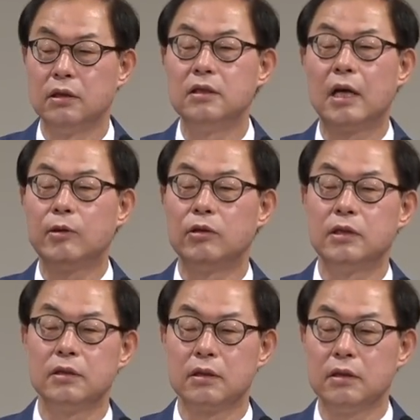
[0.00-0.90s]
응답이
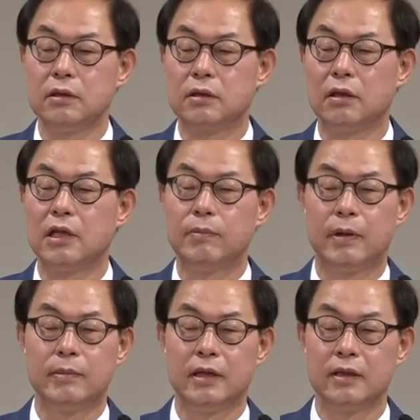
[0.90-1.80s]
언제 있어요? 전날
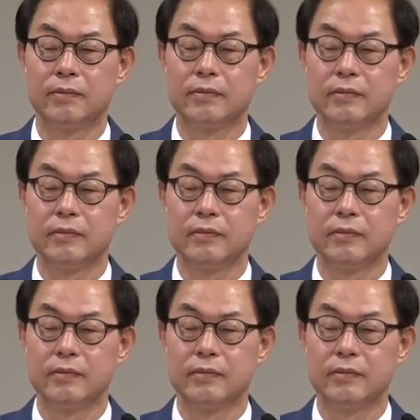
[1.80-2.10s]
밤에.